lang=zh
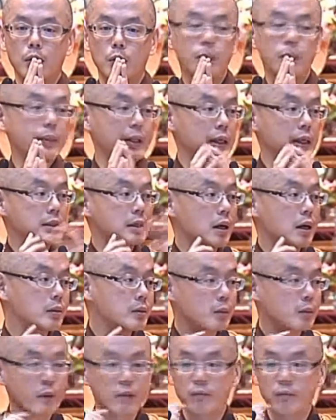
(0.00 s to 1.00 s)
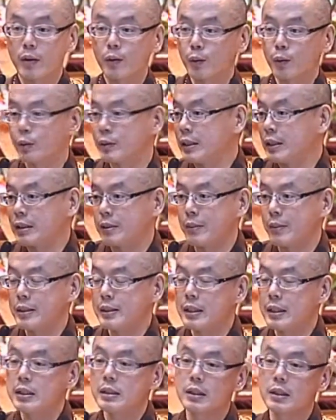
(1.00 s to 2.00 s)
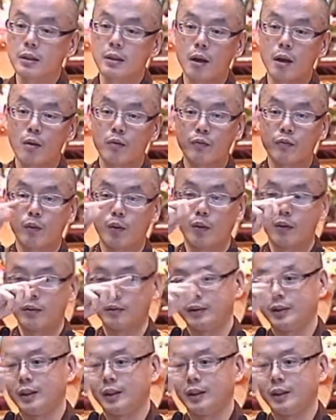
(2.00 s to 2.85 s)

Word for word: 我每天早上吃完饭，我都在这边精行绕佛，